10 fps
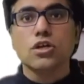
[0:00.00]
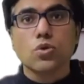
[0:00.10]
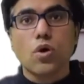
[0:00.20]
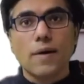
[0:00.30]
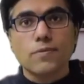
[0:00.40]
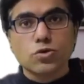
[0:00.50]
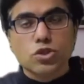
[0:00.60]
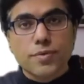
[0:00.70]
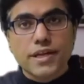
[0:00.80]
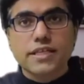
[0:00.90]
तो आप
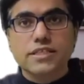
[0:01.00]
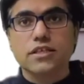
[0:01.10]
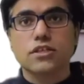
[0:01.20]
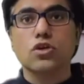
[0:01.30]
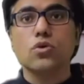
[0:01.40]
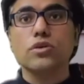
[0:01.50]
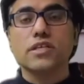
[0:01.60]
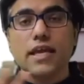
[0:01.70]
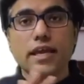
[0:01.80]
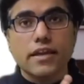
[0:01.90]
कुछ भी लिख सकते हो
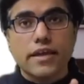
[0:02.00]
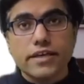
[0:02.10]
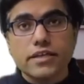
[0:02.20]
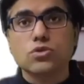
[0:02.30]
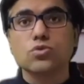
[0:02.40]
ये नहीं